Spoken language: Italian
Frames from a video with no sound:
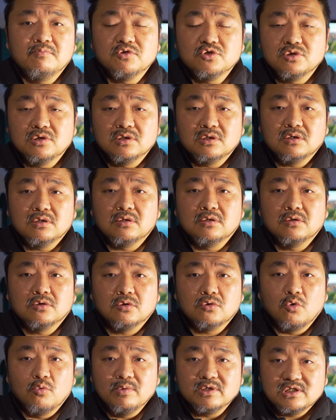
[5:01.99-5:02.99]
bisogna,
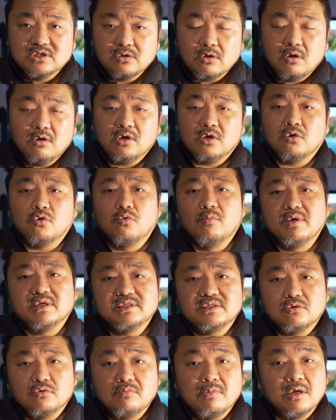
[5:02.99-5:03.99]
eh, come storico, come
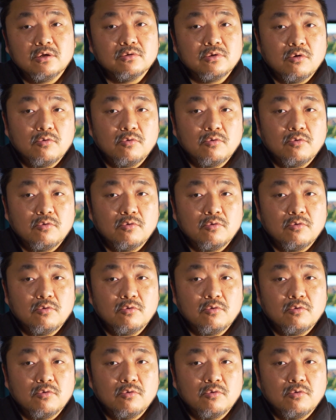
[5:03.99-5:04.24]
essere umano,